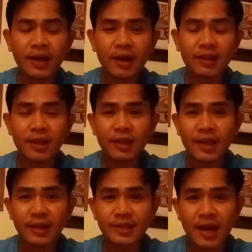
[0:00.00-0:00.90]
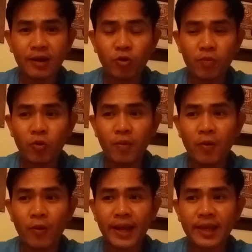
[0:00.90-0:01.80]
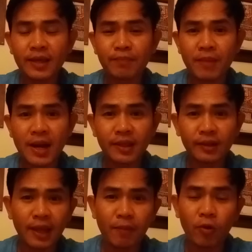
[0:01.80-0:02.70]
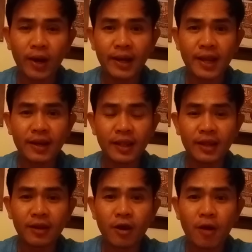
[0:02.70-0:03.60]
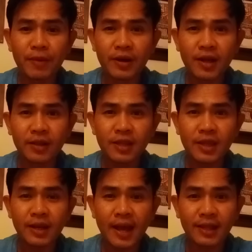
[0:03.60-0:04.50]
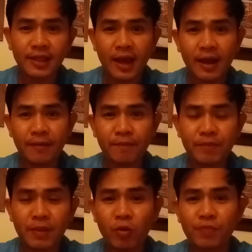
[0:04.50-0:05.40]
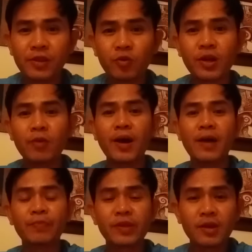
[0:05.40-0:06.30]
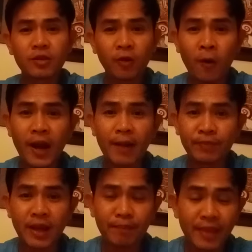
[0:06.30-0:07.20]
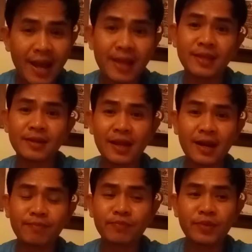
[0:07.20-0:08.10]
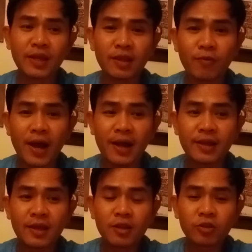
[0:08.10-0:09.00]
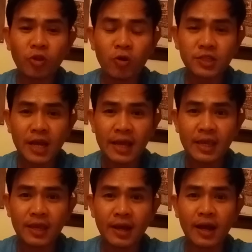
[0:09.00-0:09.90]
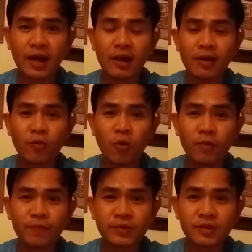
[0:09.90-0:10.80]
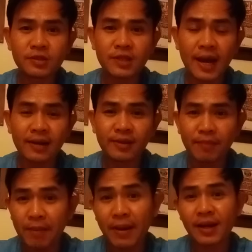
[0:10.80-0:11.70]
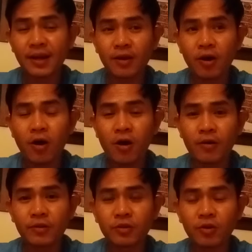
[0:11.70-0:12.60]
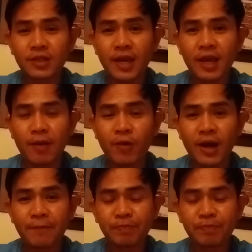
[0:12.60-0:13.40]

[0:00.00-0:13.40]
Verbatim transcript: อัตกถาจารย์รวบรวมเอาไว้มาตั้งแต่โบราณนันนีแล้วก็เป็นเรื่องที่น่าจะเป็นบทพิสูจน์ได้ว่าทองคำทำได้นะครับเพียงแต่ว่าต้องใช้ฌานสมาบัติแล้วก็ต้องใช้คำว่า